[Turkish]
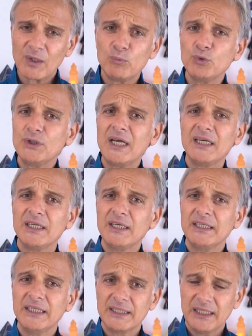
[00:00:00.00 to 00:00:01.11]
Bunlarla
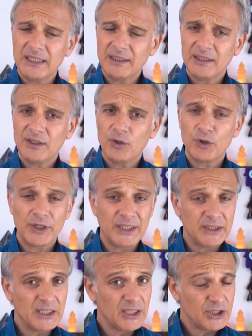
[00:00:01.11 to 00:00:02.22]
ilgili
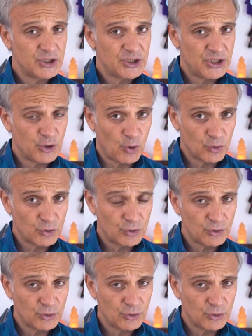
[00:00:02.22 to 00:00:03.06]
örneğin Qigong,